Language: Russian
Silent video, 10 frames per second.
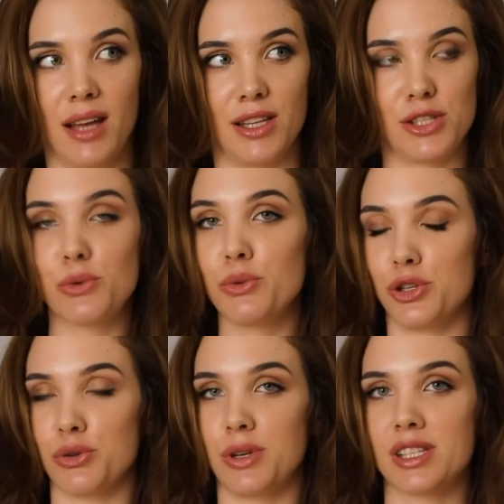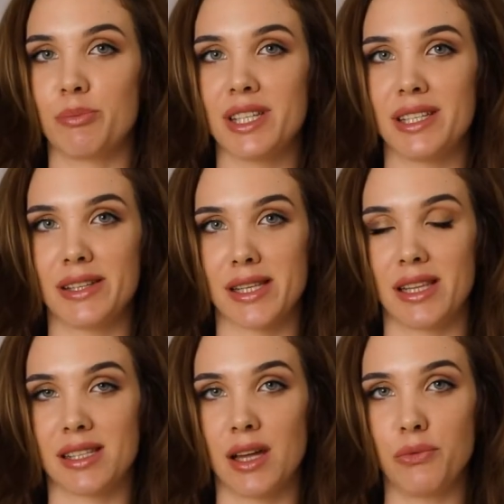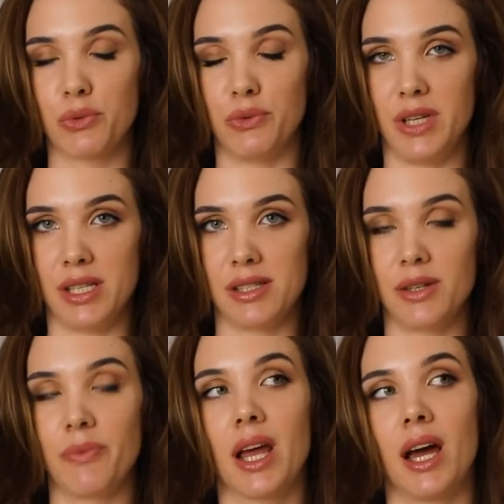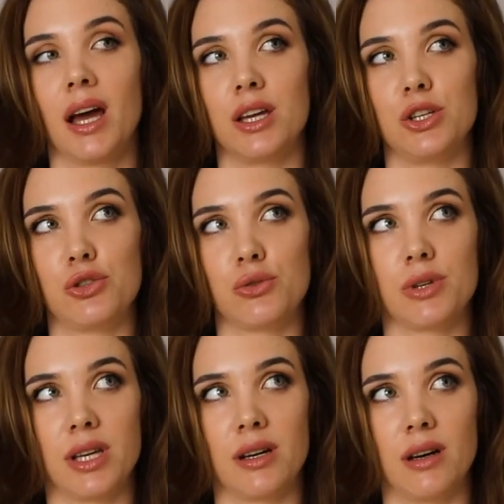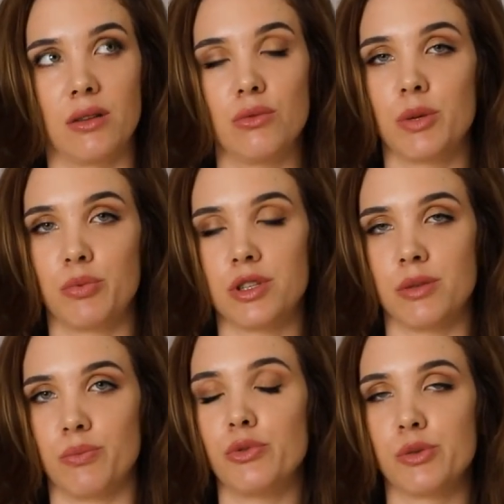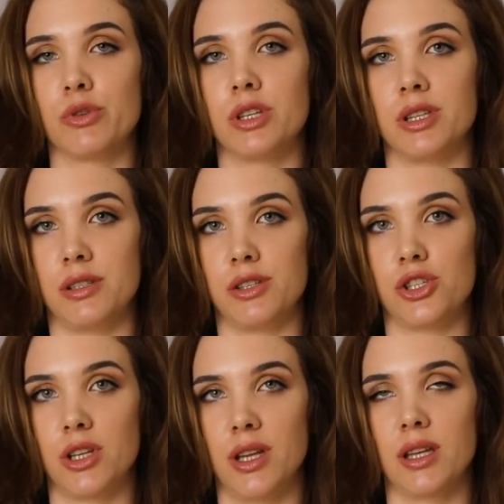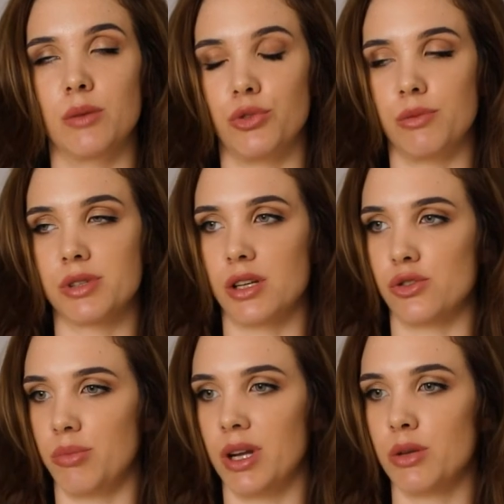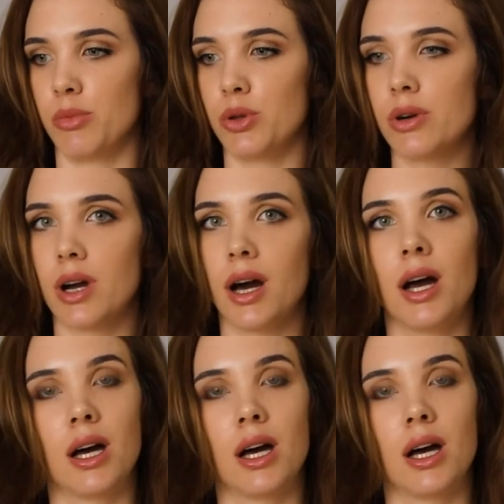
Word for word: На секундочку, я заплатила за доставку 200, еще я, ну, допустим, пусть будет 1000, да, не будем сразу брать много,